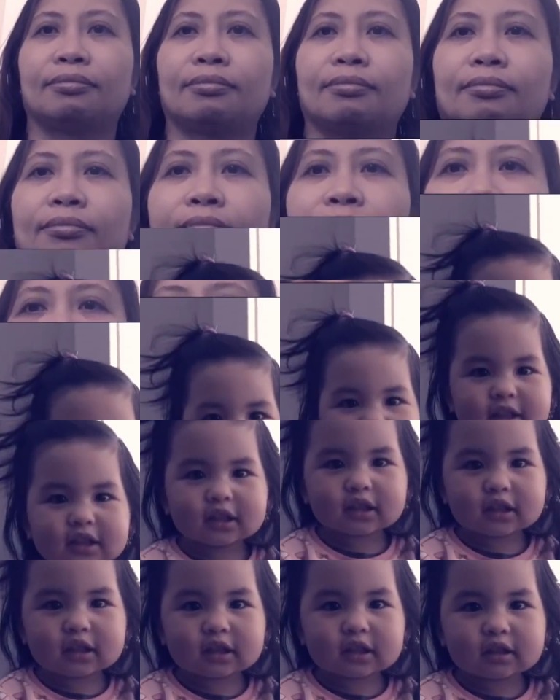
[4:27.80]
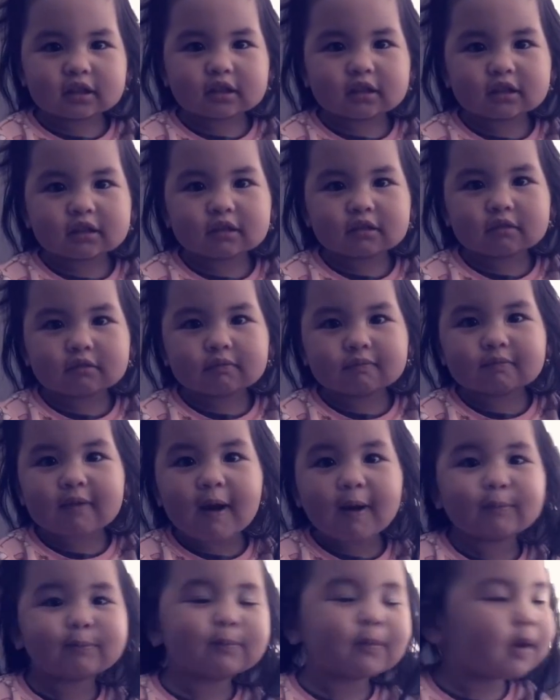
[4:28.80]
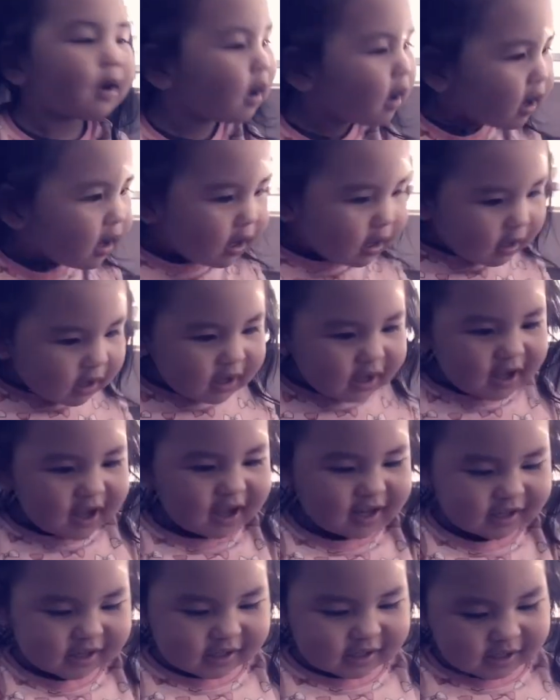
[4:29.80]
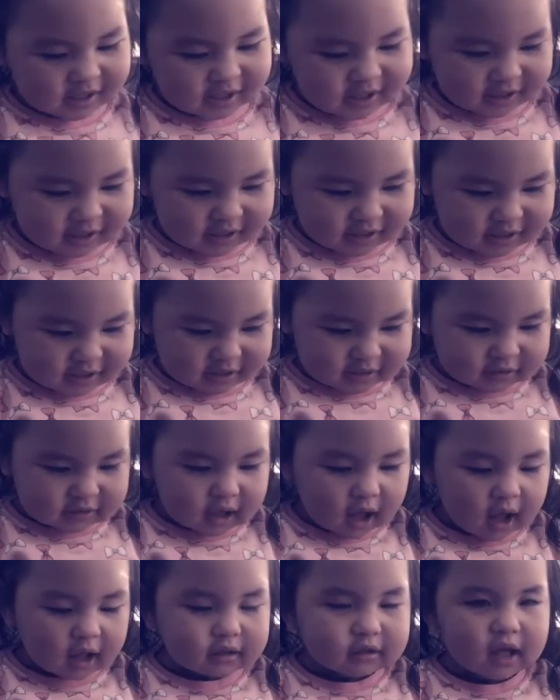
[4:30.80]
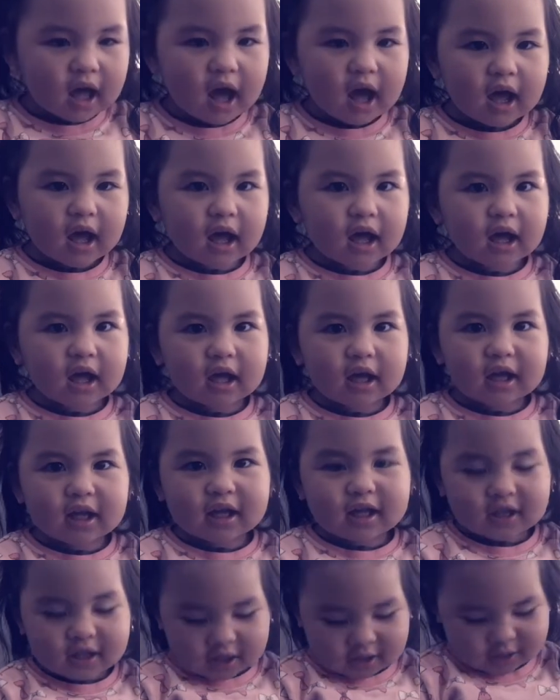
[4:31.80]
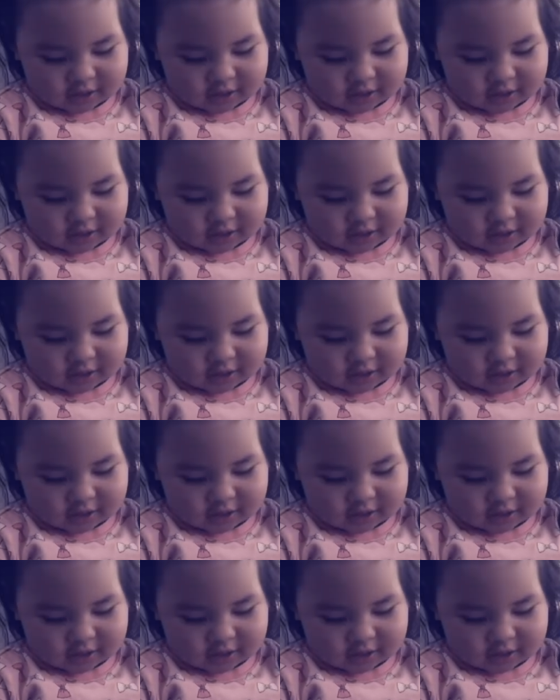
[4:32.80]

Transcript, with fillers: Say mo nga, mama. Mama. Very good. Dada. Dada. Very good.